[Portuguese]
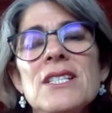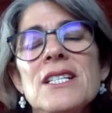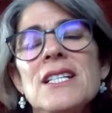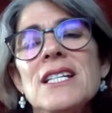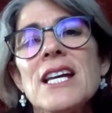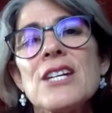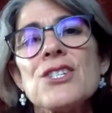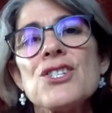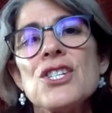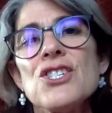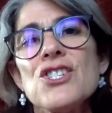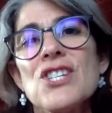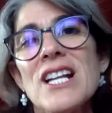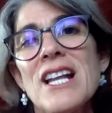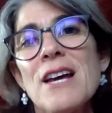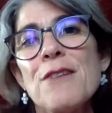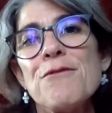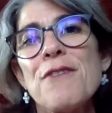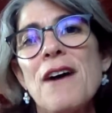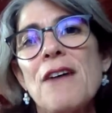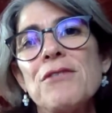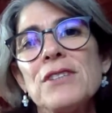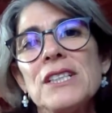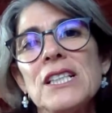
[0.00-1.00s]
em que a gente
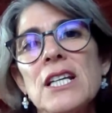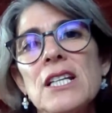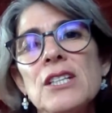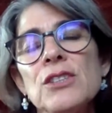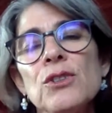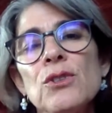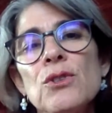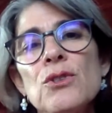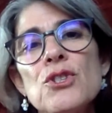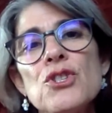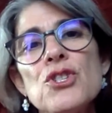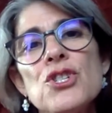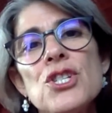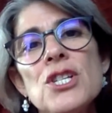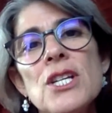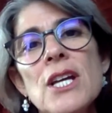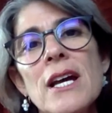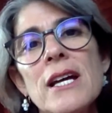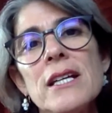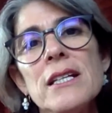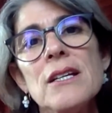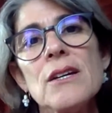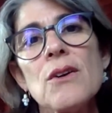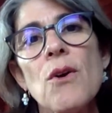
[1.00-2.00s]
levava
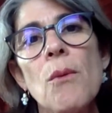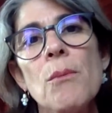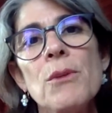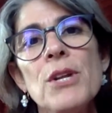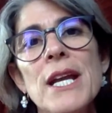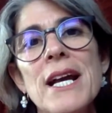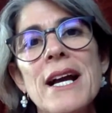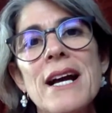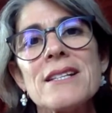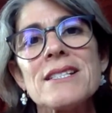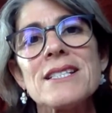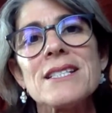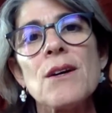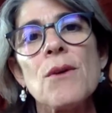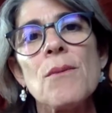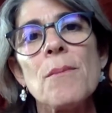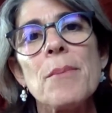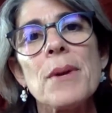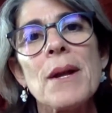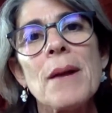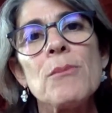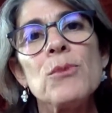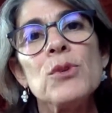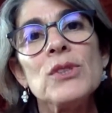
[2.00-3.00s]
tecnologia e comunicação
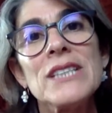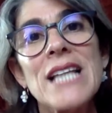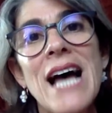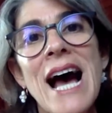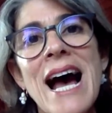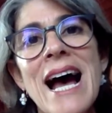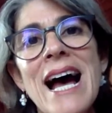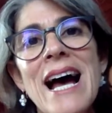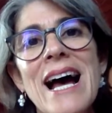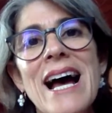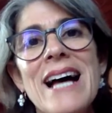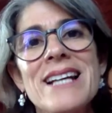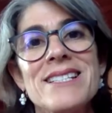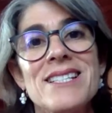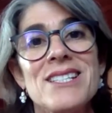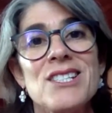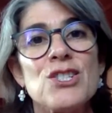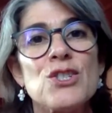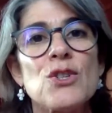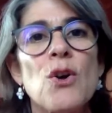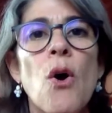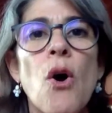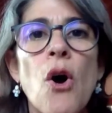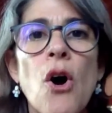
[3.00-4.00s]
para mudar as
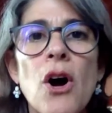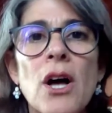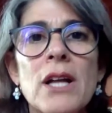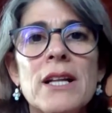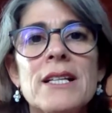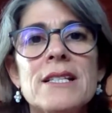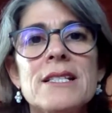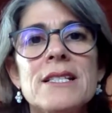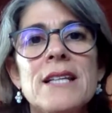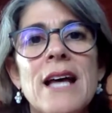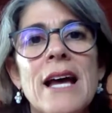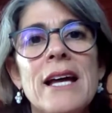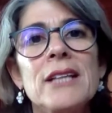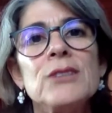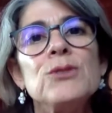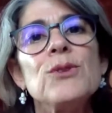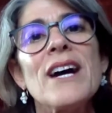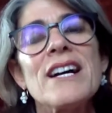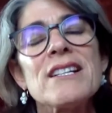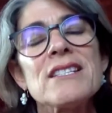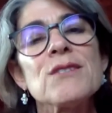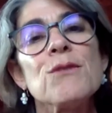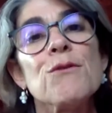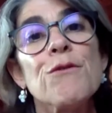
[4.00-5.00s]
escolas, a
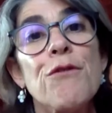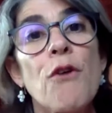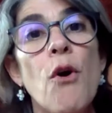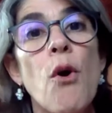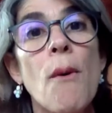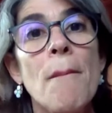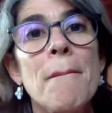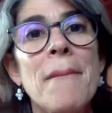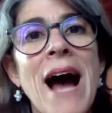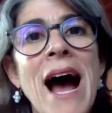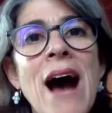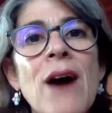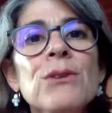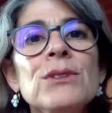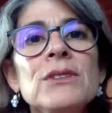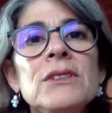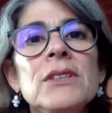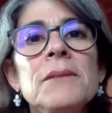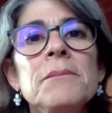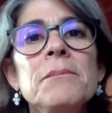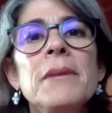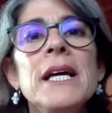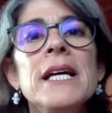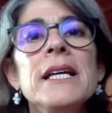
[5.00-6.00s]
educação formal
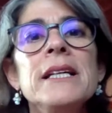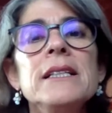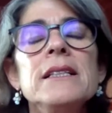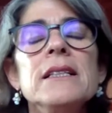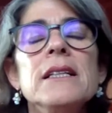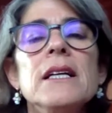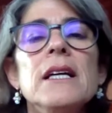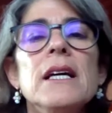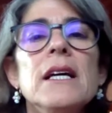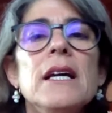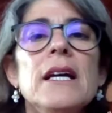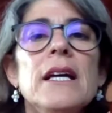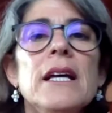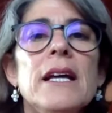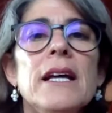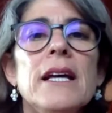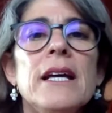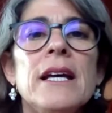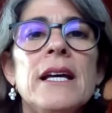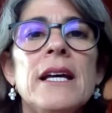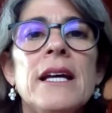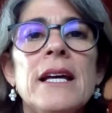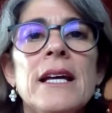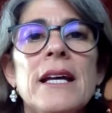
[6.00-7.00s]
também.
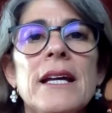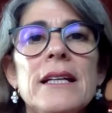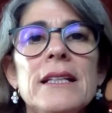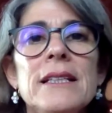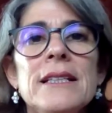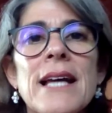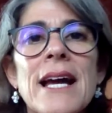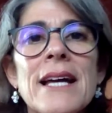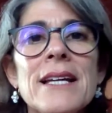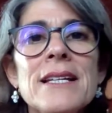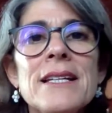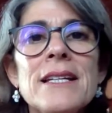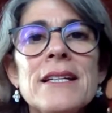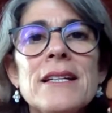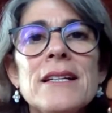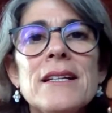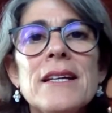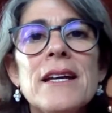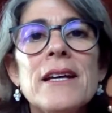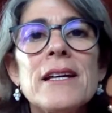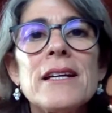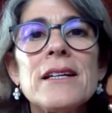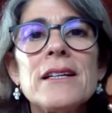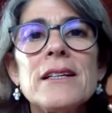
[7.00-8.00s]
É, e aí,
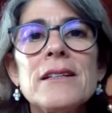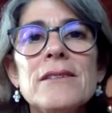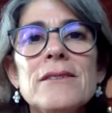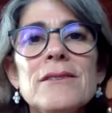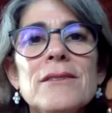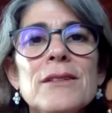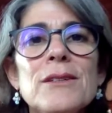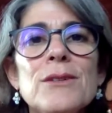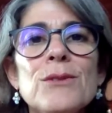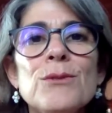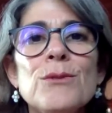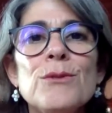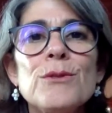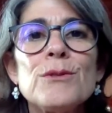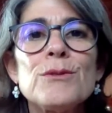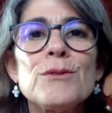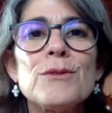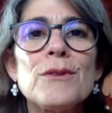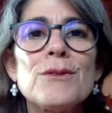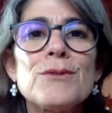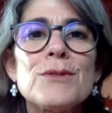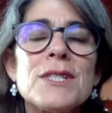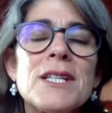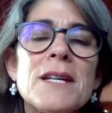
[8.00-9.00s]
é, eu,
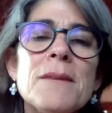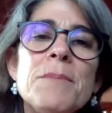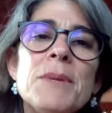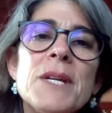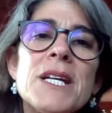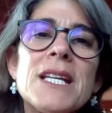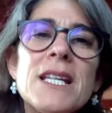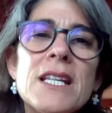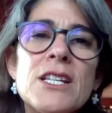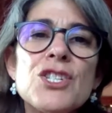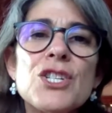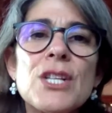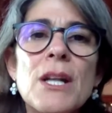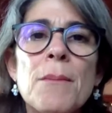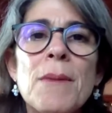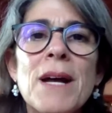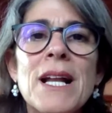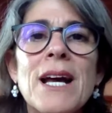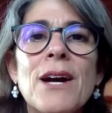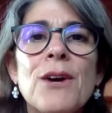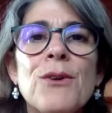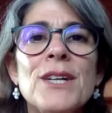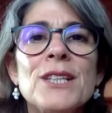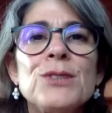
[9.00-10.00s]
eu sempre quis
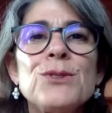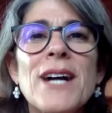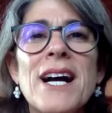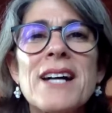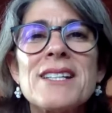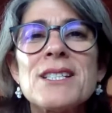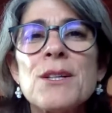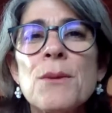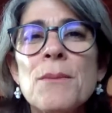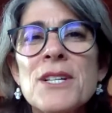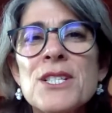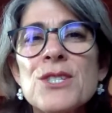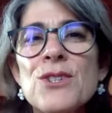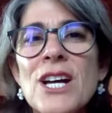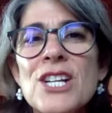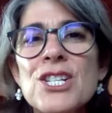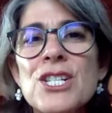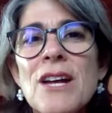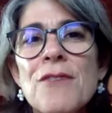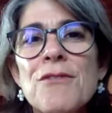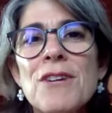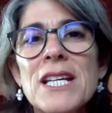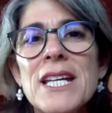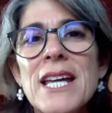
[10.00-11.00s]
trabalhar com a educação, mas eu
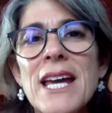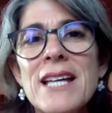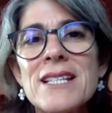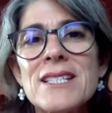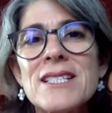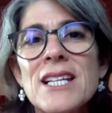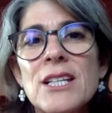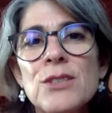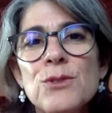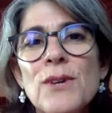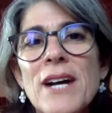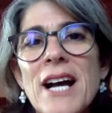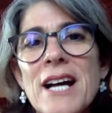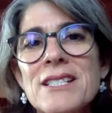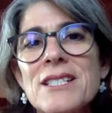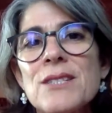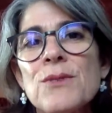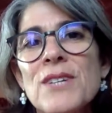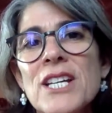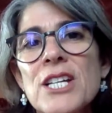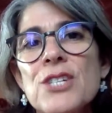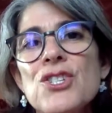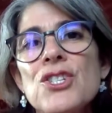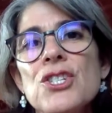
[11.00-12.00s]
achava que essa
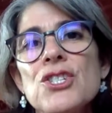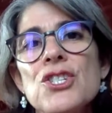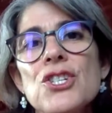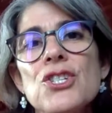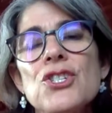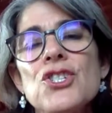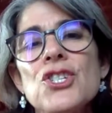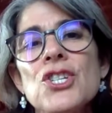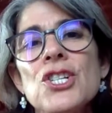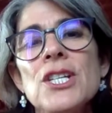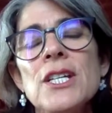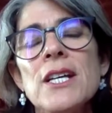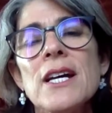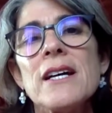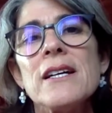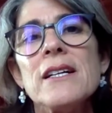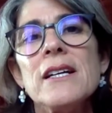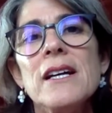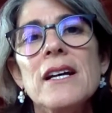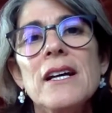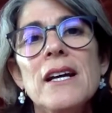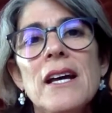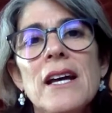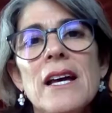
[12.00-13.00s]
educação que a gente tinha
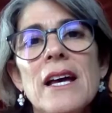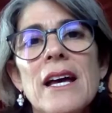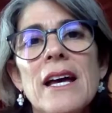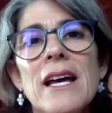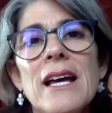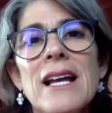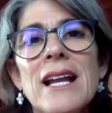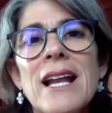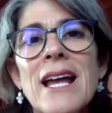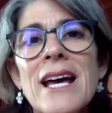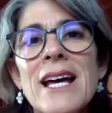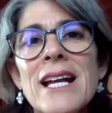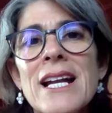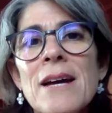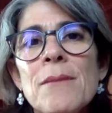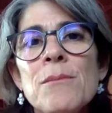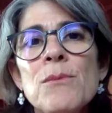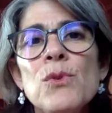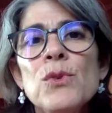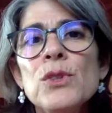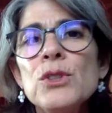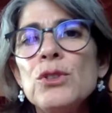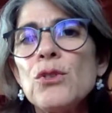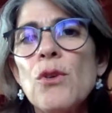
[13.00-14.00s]
ela era
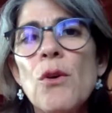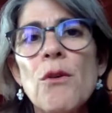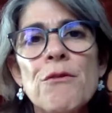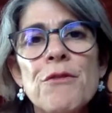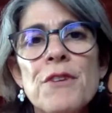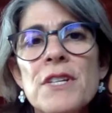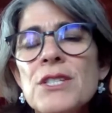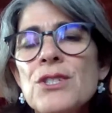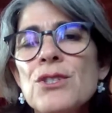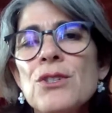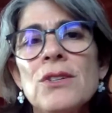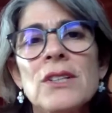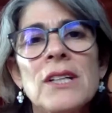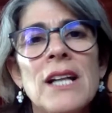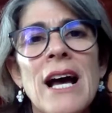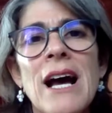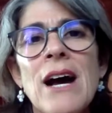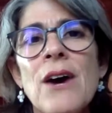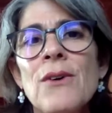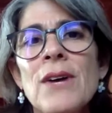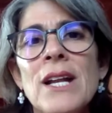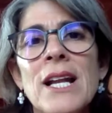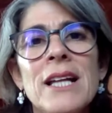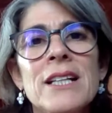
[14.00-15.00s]
muito
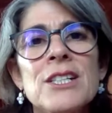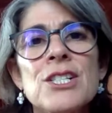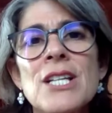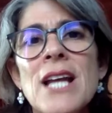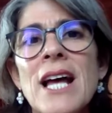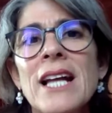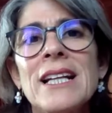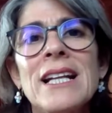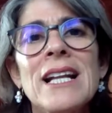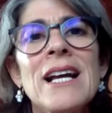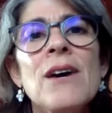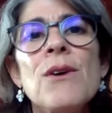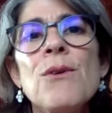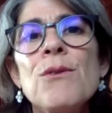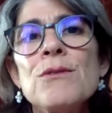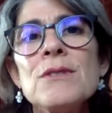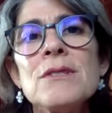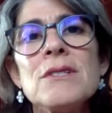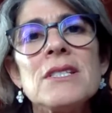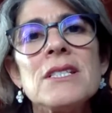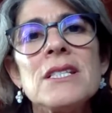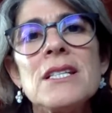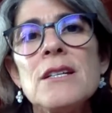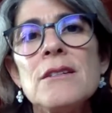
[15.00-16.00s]
convencional, ela já não
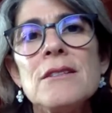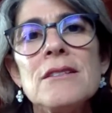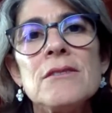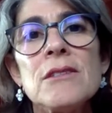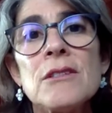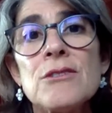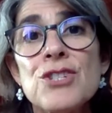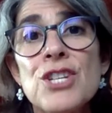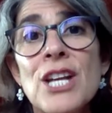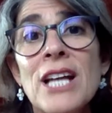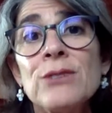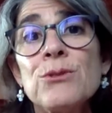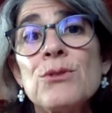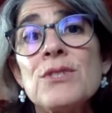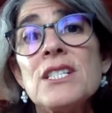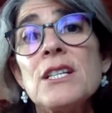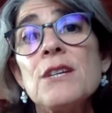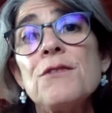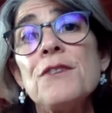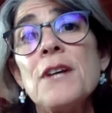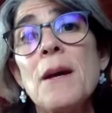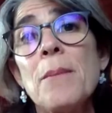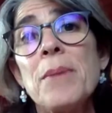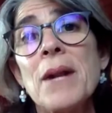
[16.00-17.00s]
se não, já não
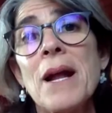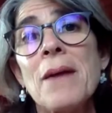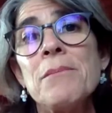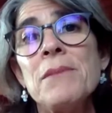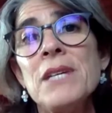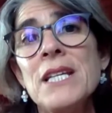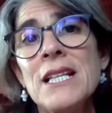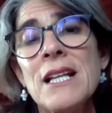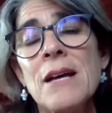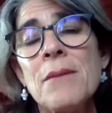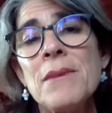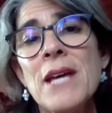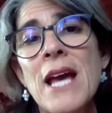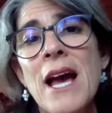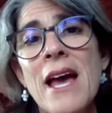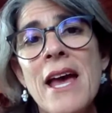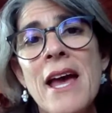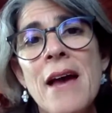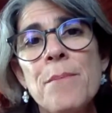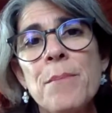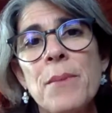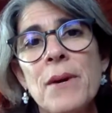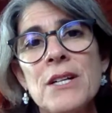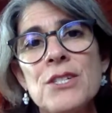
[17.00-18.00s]
servia para mim na minha
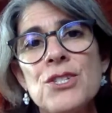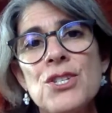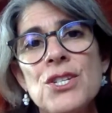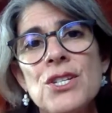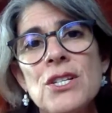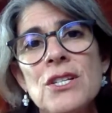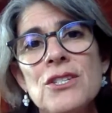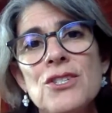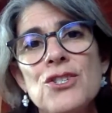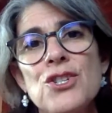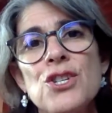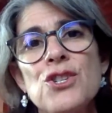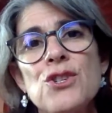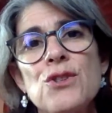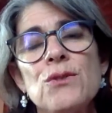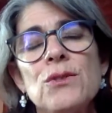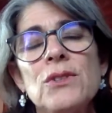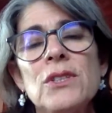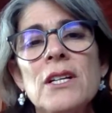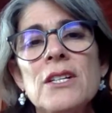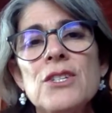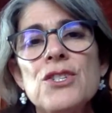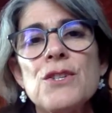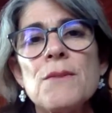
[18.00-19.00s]
época de, de
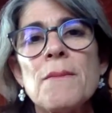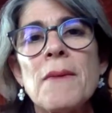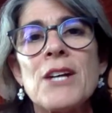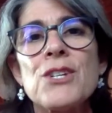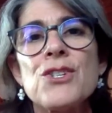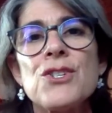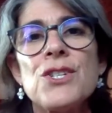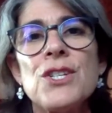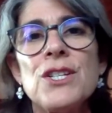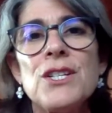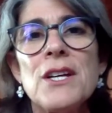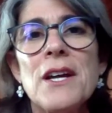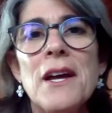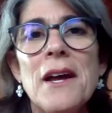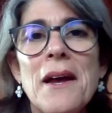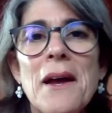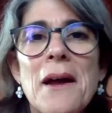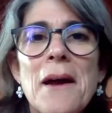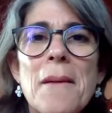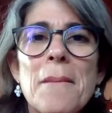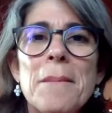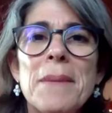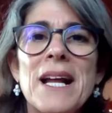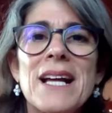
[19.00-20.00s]
estudante, imagine uhum.
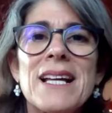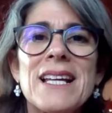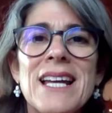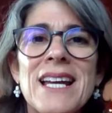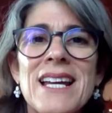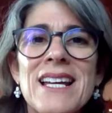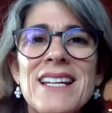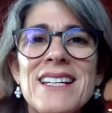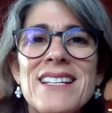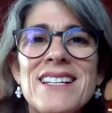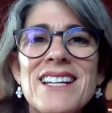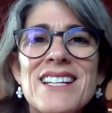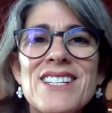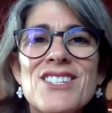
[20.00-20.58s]
para quem